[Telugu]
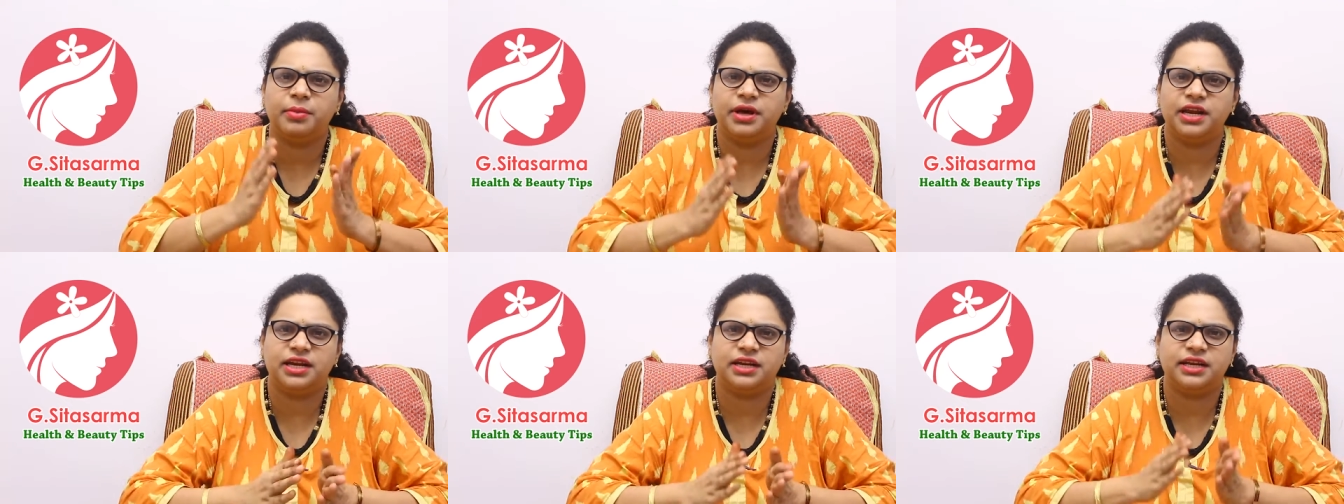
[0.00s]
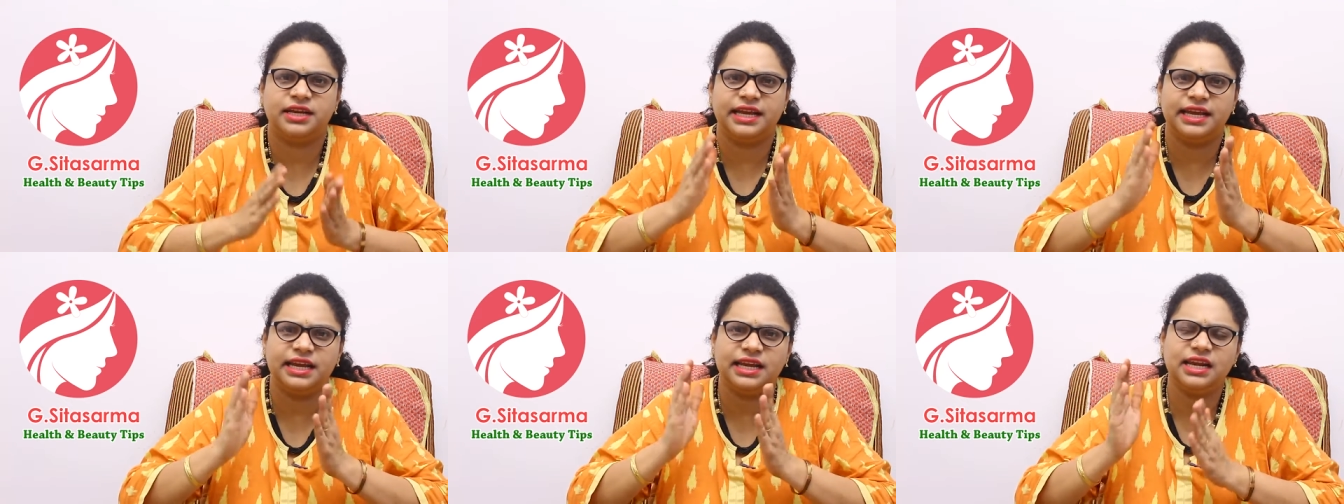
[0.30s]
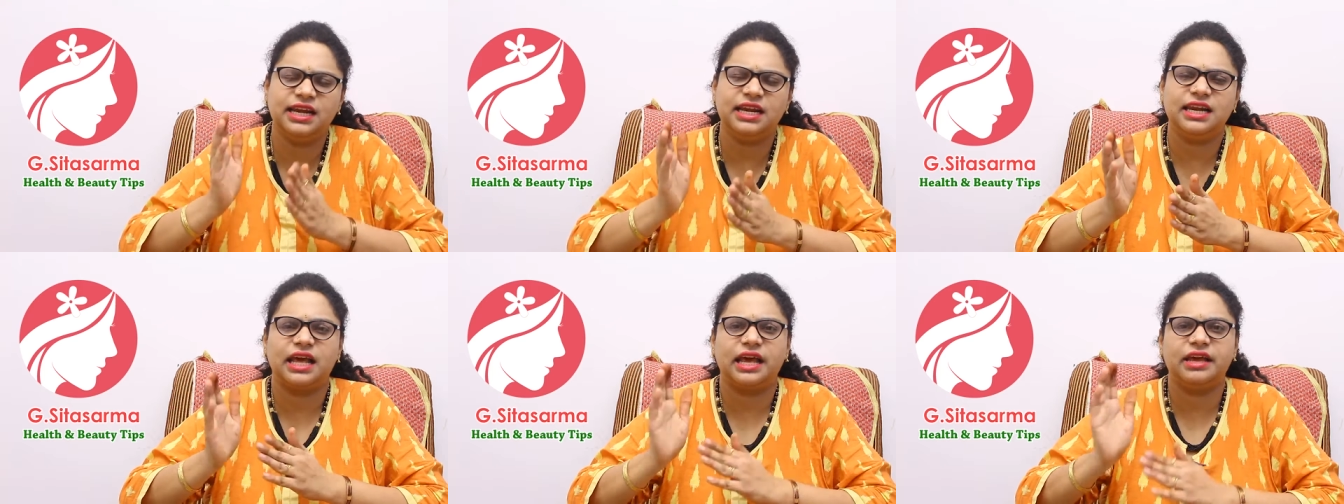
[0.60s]
మన
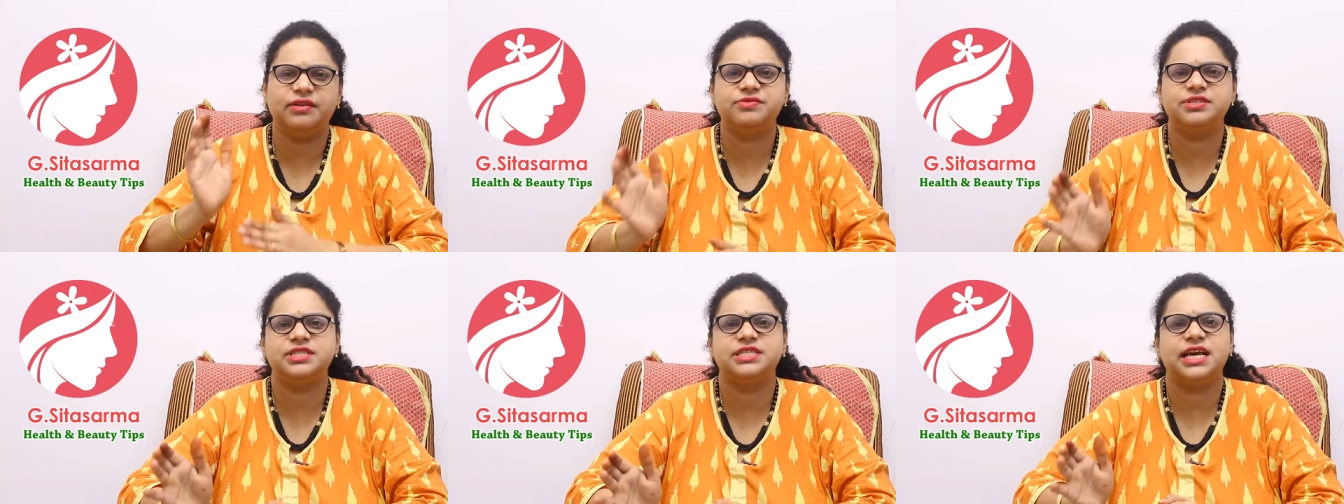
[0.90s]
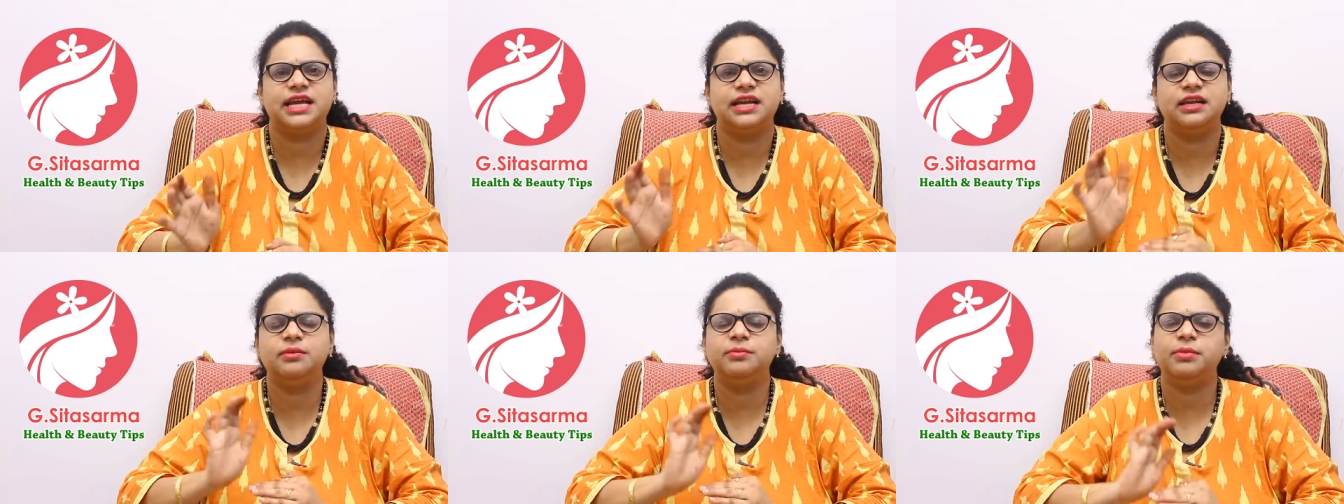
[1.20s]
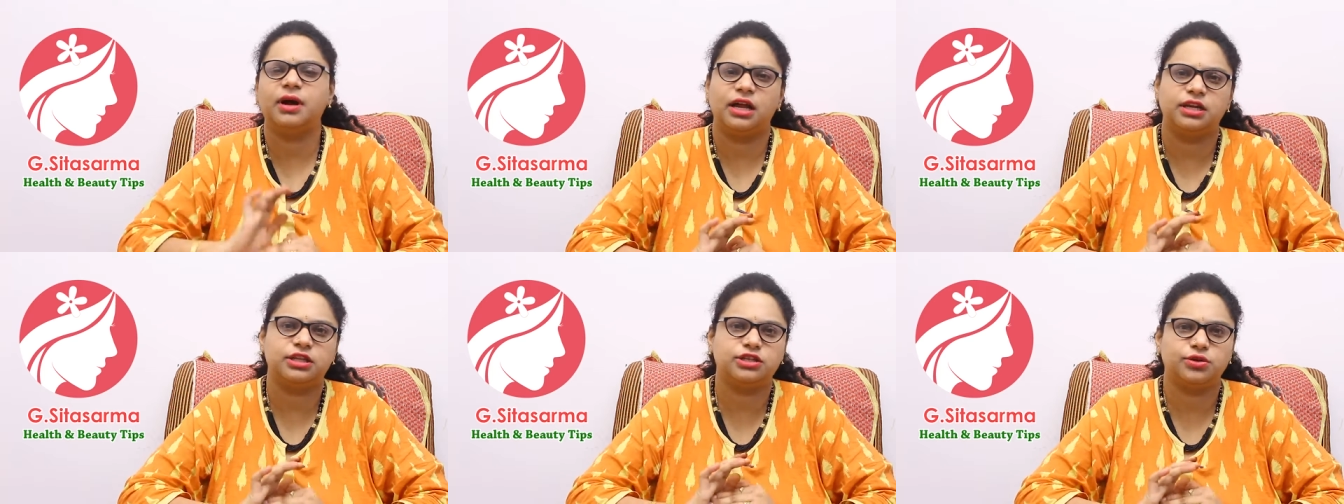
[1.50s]
డైలీ లైఫ్ స్టైల్ని
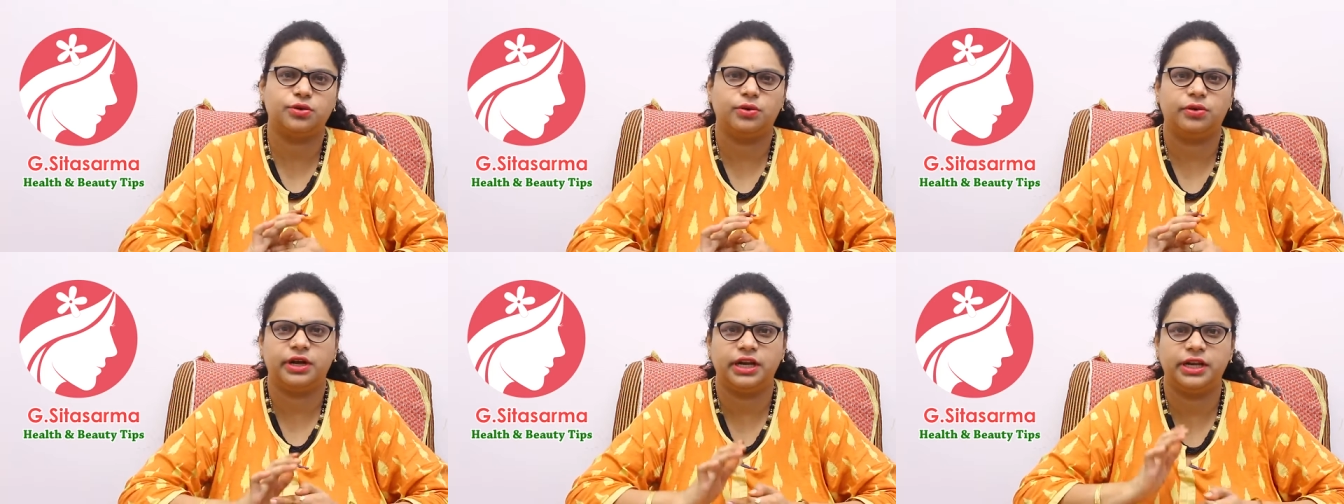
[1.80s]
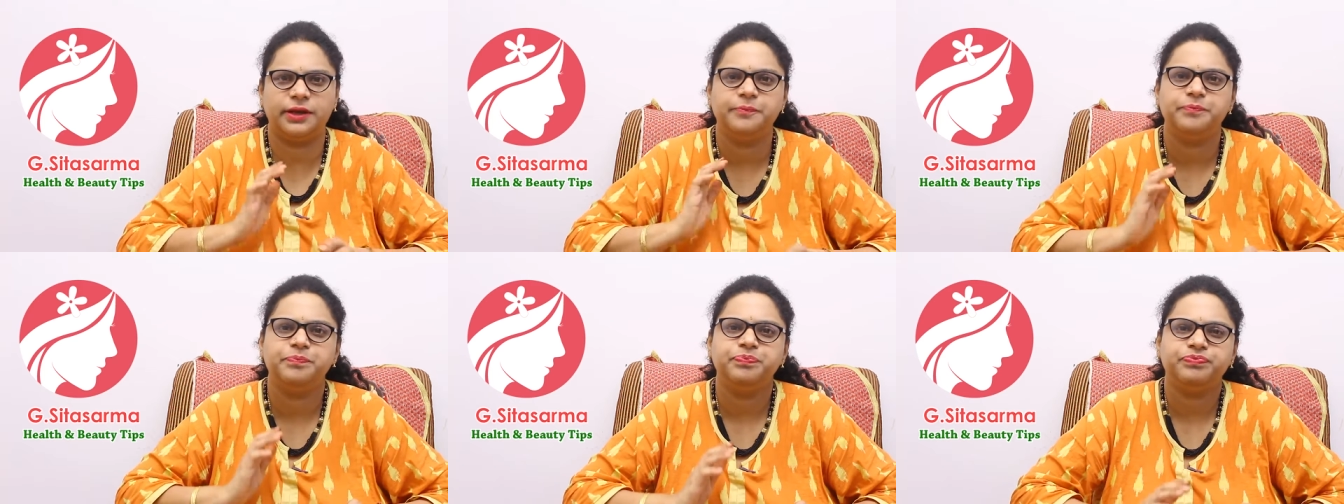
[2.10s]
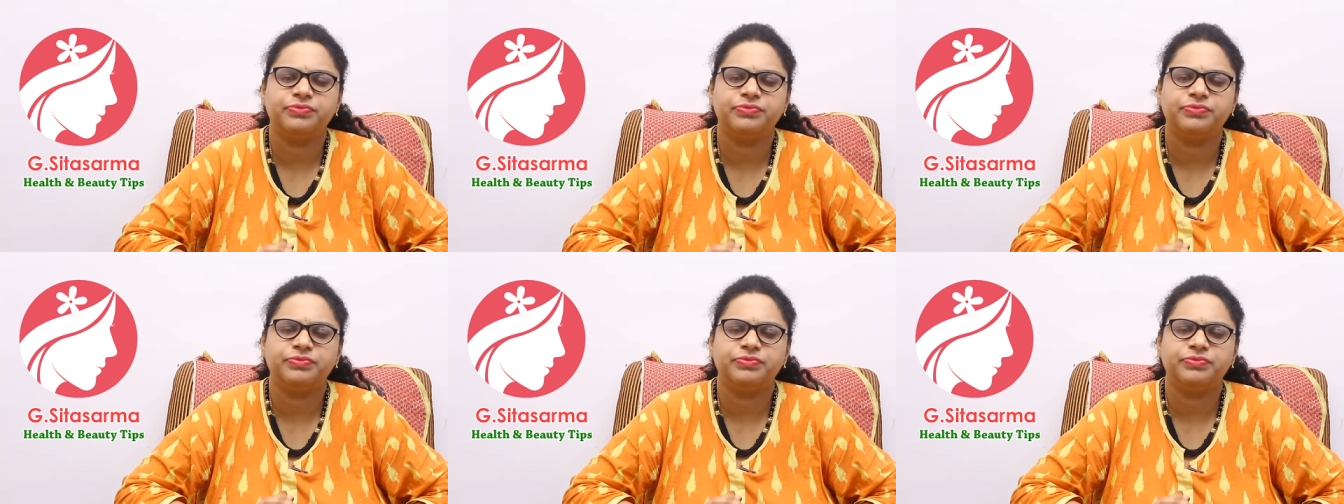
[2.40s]
మార్చుకోవాలి